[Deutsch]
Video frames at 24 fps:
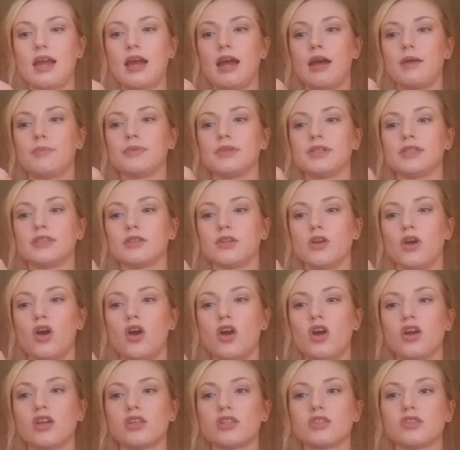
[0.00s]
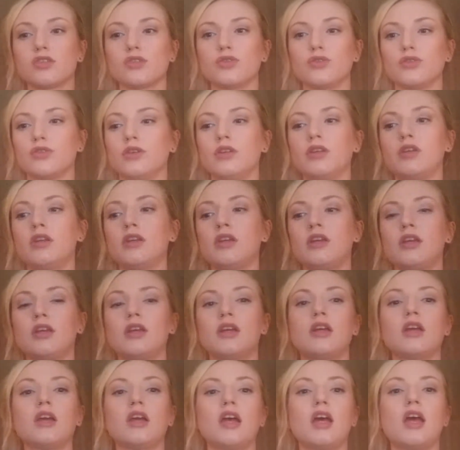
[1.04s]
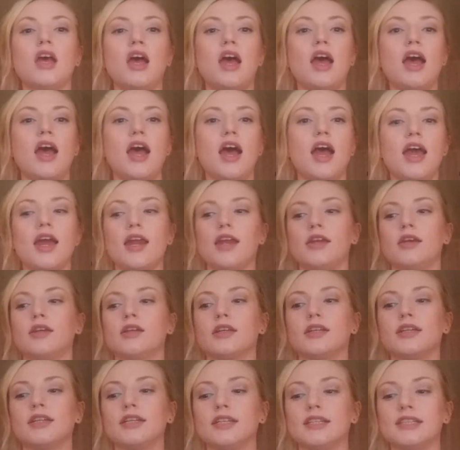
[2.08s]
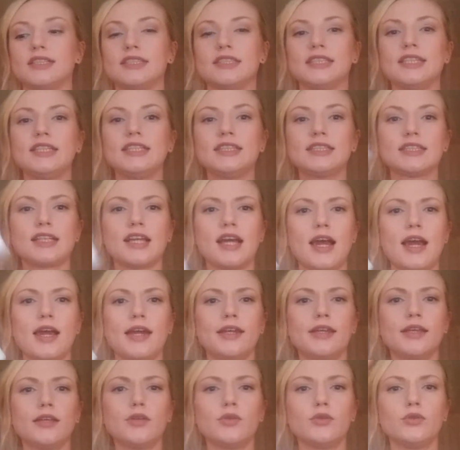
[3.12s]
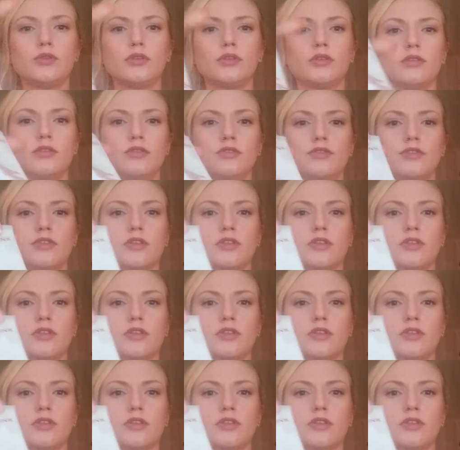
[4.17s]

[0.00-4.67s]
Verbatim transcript: habe ich noch so eine Gesichtsreinigung